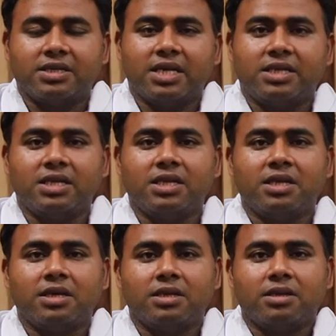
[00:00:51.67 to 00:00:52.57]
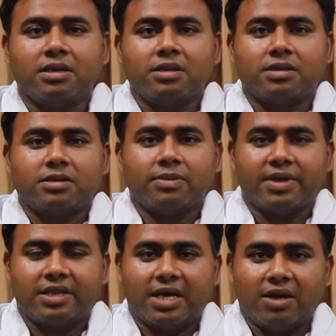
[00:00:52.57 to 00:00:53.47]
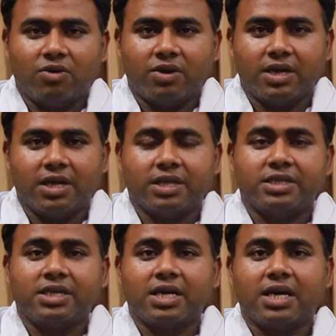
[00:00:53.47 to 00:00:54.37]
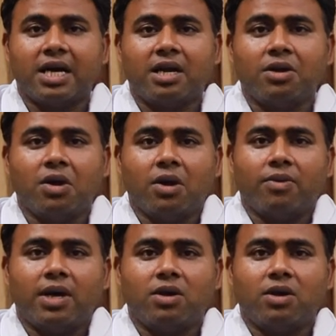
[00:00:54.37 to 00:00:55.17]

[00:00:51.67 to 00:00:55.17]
जैसी समस्याएं हो रही हैं जिनके कारण वह